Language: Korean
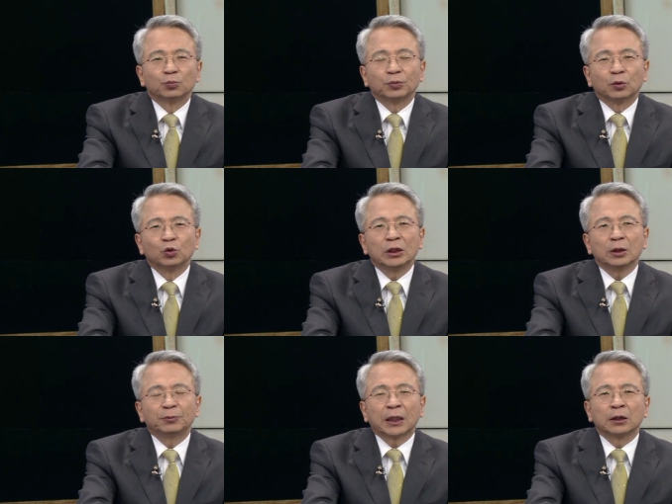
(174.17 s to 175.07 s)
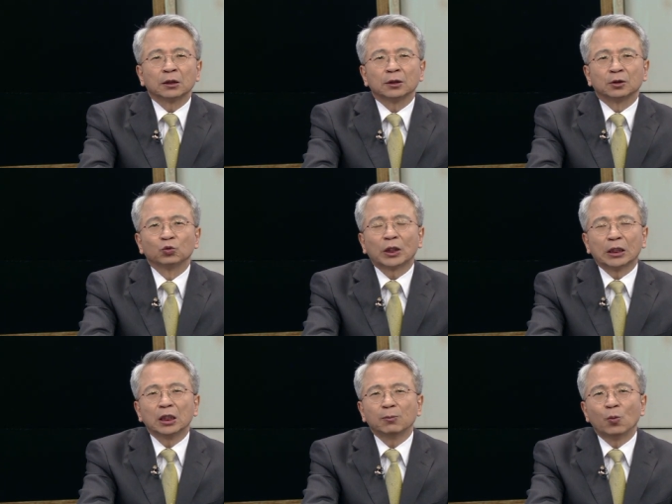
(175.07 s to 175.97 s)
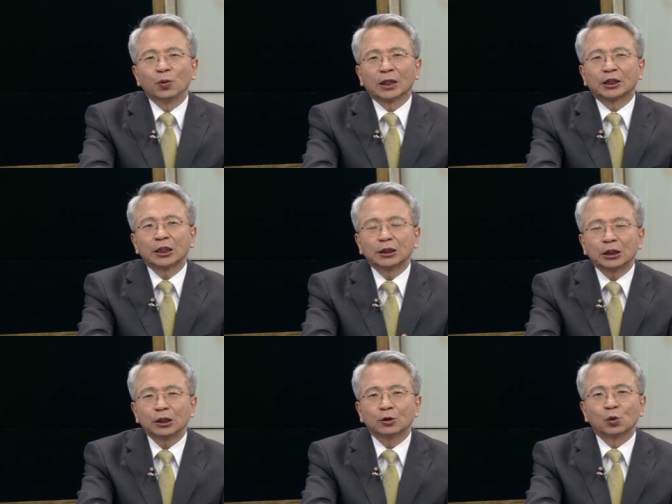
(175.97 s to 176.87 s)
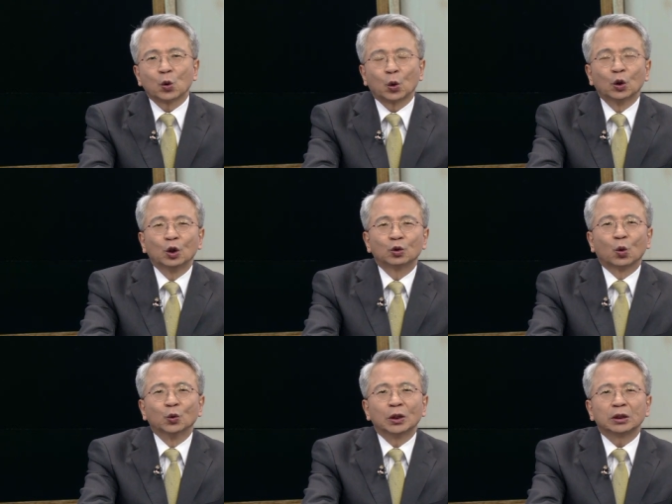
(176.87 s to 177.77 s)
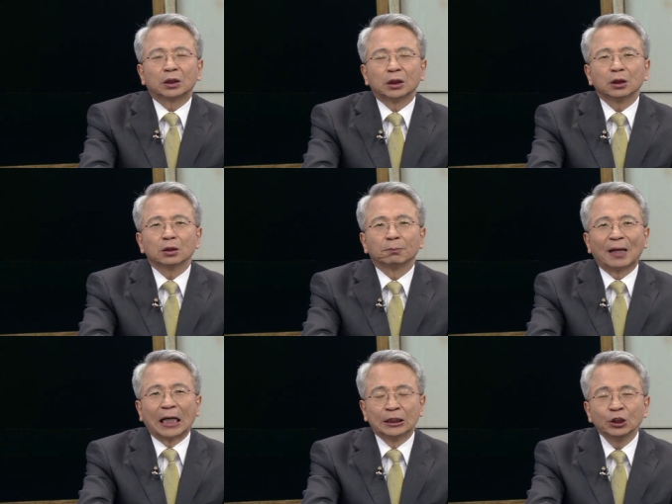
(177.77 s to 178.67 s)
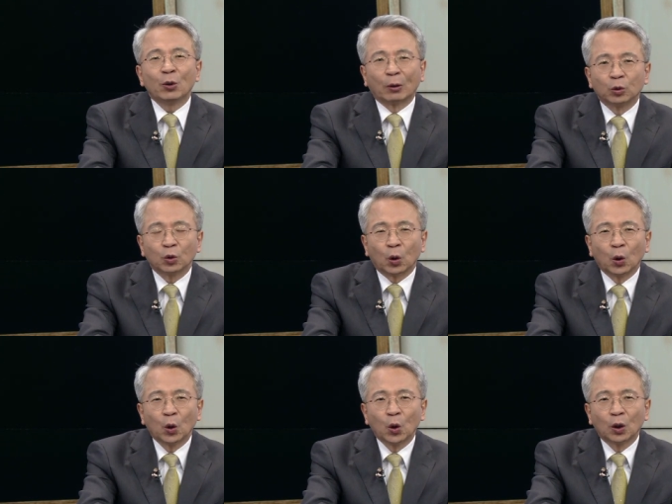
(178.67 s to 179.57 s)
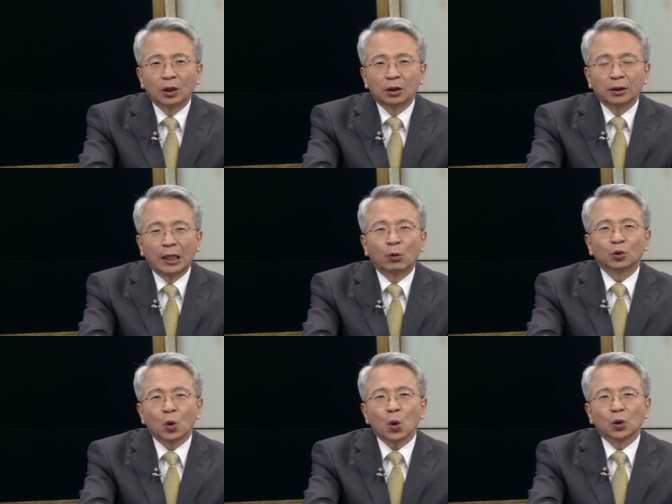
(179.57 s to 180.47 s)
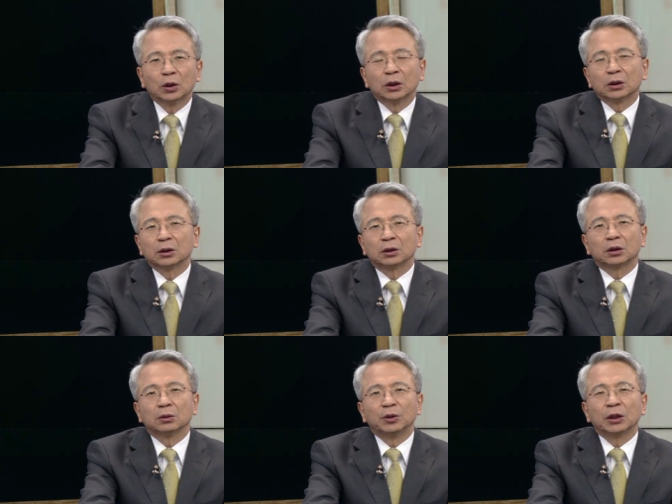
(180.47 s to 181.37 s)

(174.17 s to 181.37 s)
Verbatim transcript: 우리 입장에서는 우리가 일본보다 실질적으로 돈을 더 많이 내고도 내고도 지금